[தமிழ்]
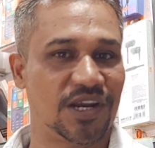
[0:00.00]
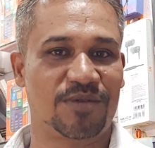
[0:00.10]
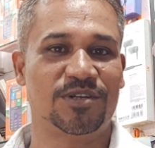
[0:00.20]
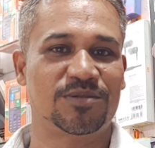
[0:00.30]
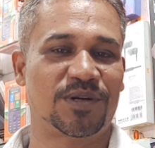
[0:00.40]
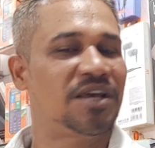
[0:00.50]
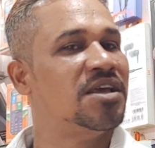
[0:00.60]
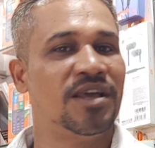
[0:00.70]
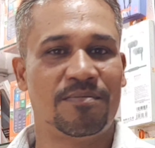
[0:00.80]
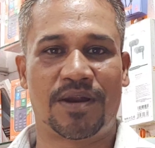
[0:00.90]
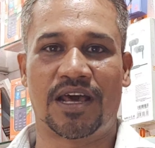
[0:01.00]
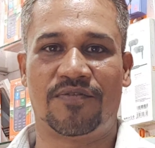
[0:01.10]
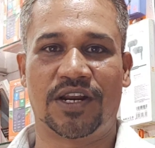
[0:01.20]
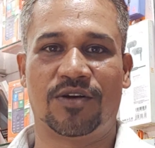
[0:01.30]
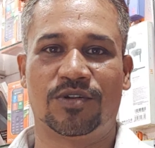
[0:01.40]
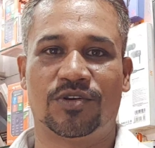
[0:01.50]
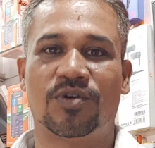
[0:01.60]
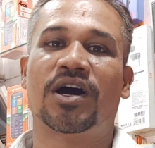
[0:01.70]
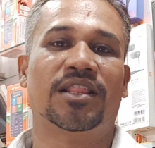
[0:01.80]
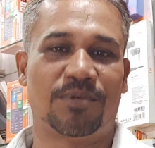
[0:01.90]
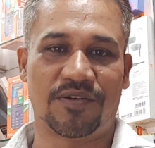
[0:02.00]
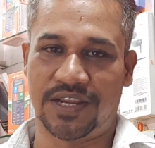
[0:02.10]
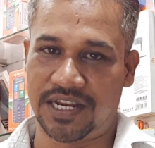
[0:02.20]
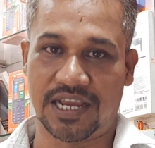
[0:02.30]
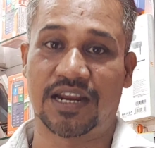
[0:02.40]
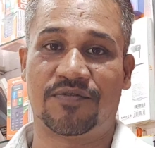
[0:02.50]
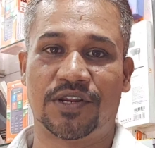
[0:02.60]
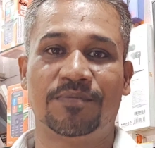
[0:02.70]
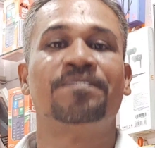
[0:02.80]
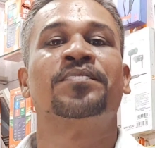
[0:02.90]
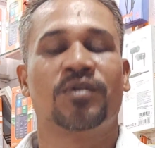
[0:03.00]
உங்களுக்கு பிடிச்ச போல பல ஆஃபர்களை கொடுத்துருவோம் அதை போலவே இன்றைக்கான ஆஃபரையும்